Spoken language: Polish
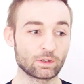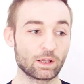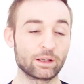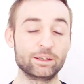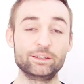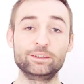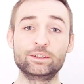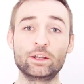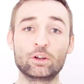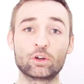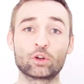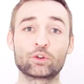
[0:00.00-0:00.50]

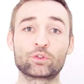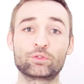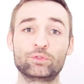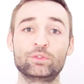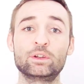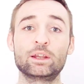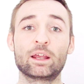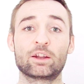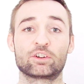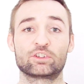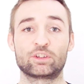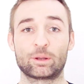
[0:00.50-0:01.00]
i nie
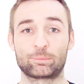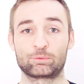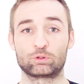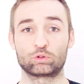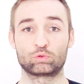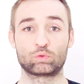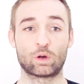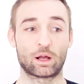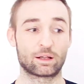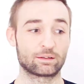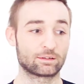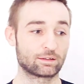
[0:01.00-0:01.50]
rozwijasz na
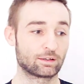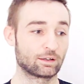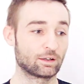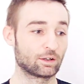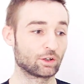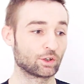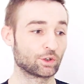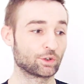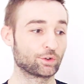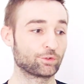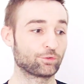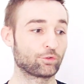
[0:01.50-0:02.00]
przykład
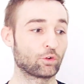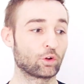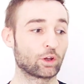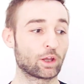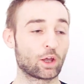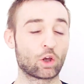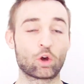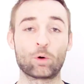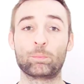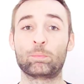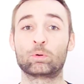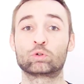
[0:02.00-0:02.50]

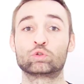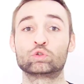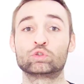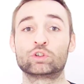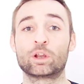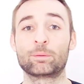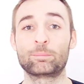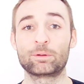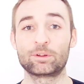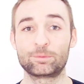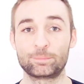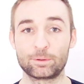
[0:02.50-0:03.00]
swojego
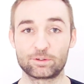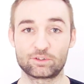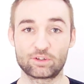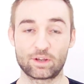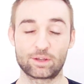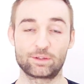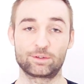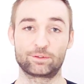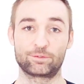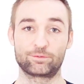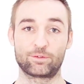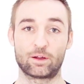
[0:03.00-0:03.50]
poczucia
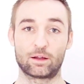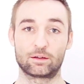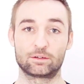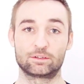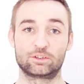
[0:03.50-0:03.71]
bezpieczeństwa,